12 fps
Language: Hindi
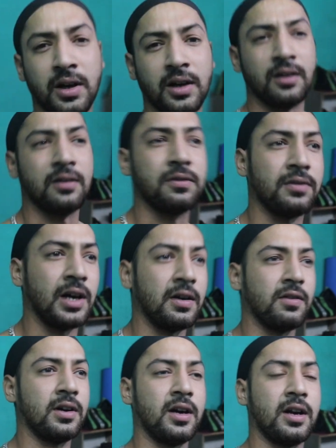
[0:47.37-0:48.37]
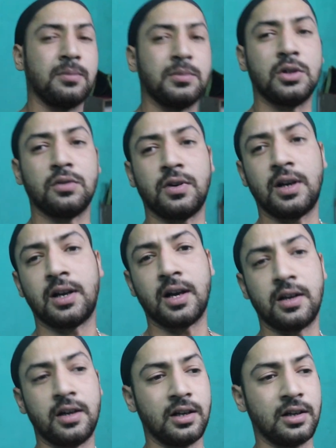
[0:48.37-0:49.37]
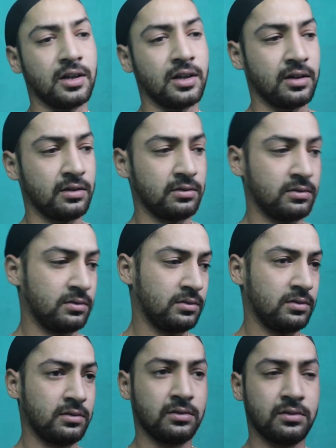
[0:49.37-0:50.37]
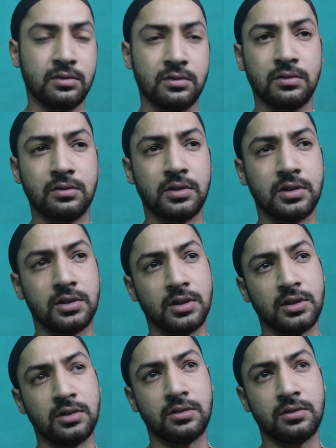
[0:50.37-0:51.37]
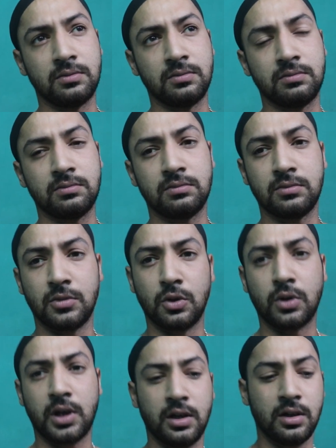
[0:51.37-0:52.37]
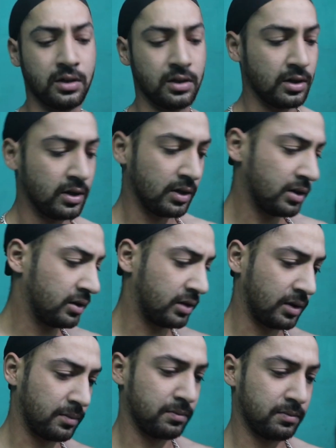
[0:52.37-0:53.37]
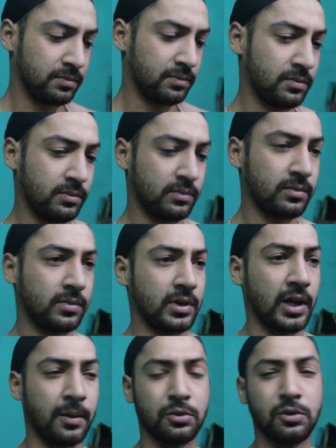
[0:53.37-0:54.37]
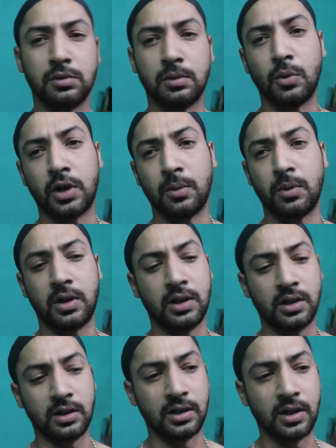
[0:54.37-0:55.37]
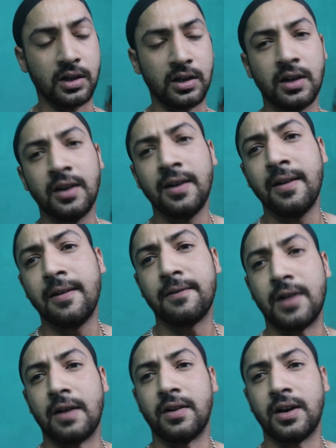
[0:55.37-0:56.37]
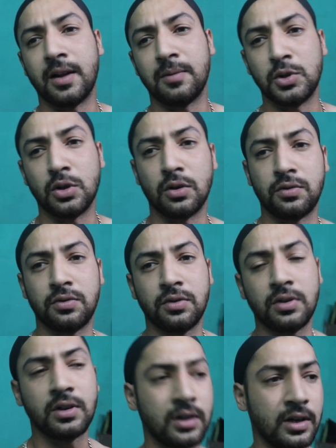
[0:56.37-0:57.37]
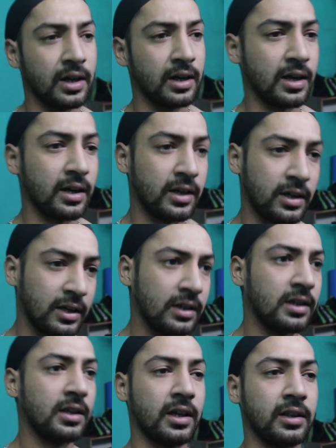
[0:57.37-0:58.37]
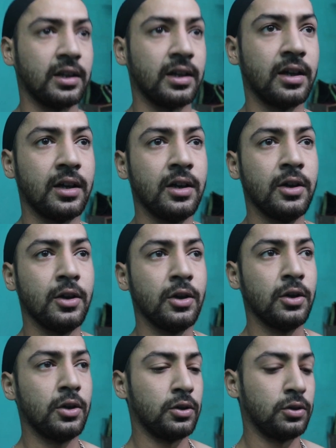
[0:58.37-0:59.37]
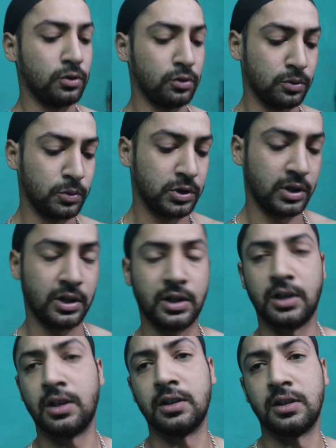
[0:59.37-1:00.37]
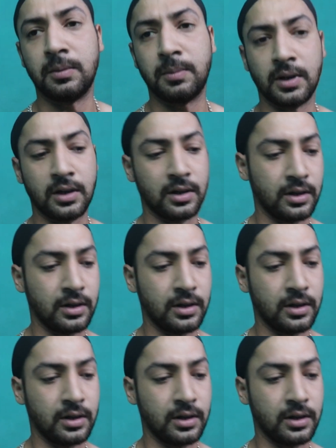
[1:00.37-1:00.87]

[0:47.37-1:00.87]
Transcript: में 500 हंड्रेड एम जी ऑफ एल्कानिटीन है विच इज़ ओके सब कैप्सूल्स में मोटा मोटी यही 500 हंड्रेड एम जी ऑफ एल्कानिटीन ही रहता है सो so, मुझे इसी पे